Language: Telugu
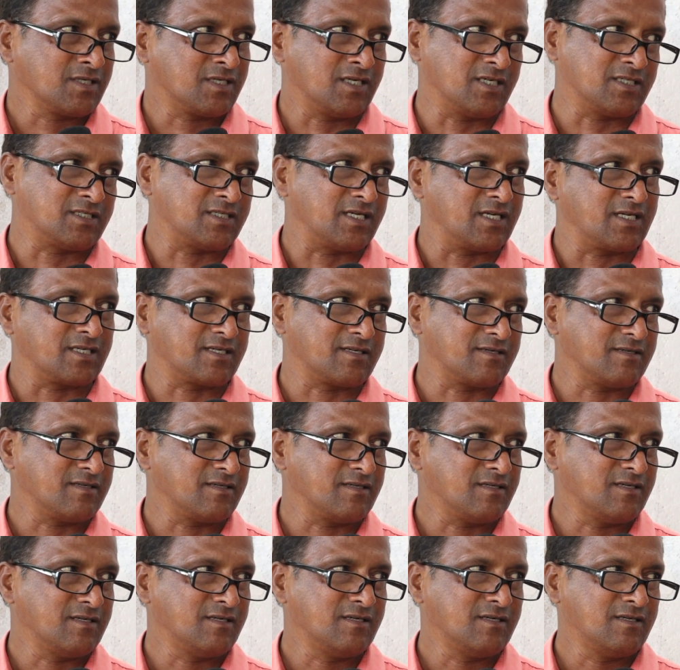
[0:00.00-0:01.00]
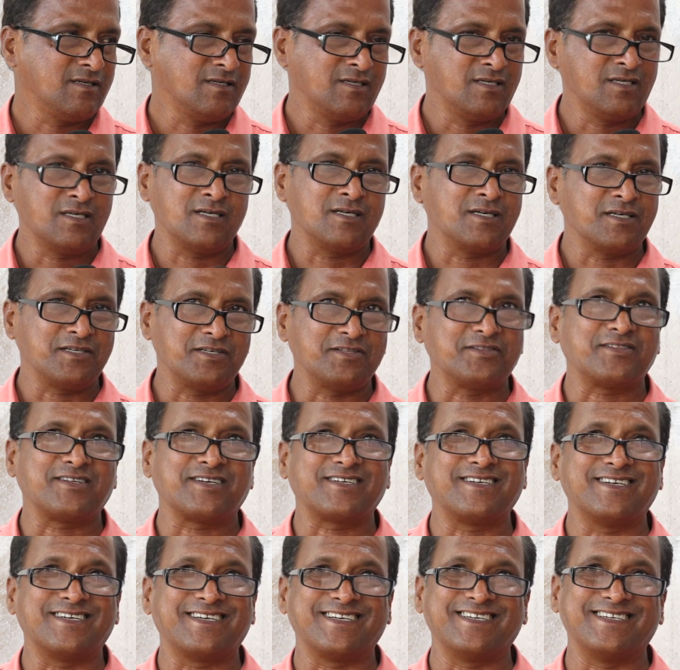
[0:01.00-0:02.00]
కేసీఆర్కి ఇంకా
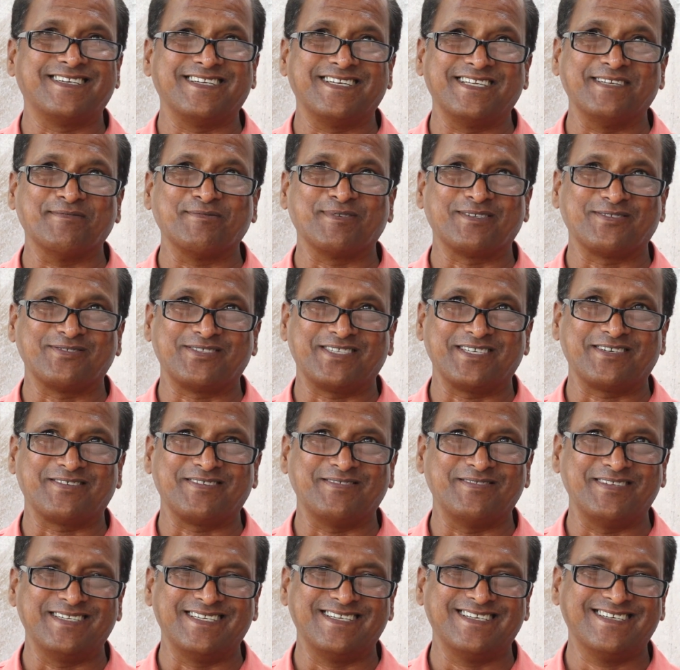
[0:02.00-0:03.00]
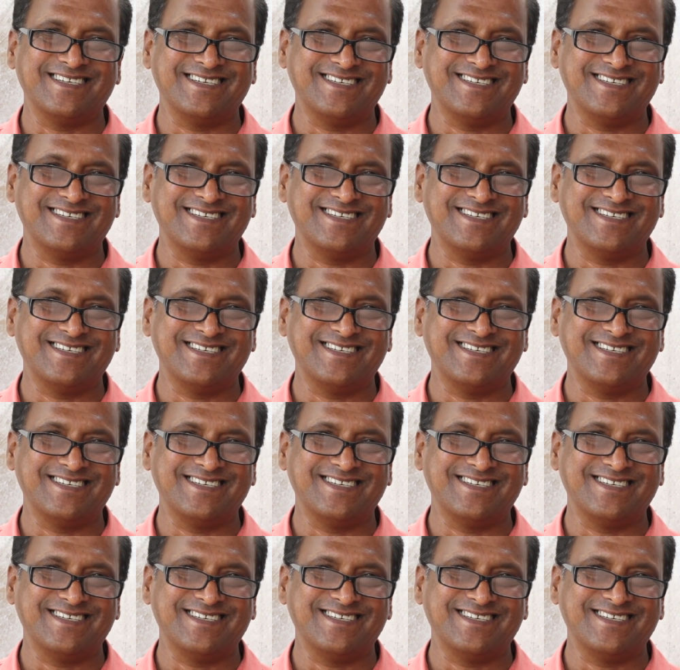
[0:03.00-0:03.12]
ఇంతకంటే నేను ఏమి చెప్పలే